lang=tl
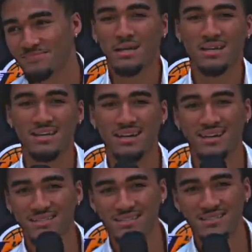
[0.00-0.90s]
LeBron
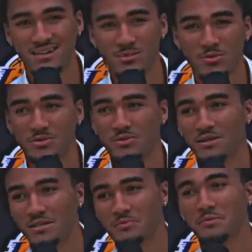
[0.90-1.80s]
is old na nga daw?
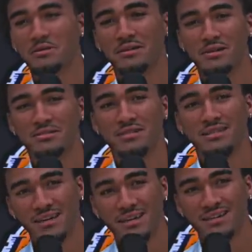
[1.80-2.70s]
Komento nyo
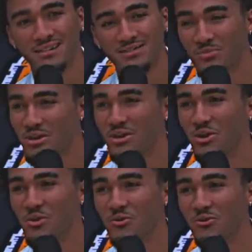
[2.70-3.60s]
lamang yan sa ating comment
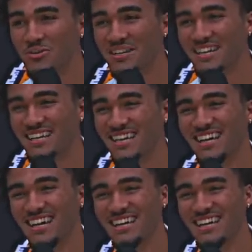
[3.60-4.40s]
section.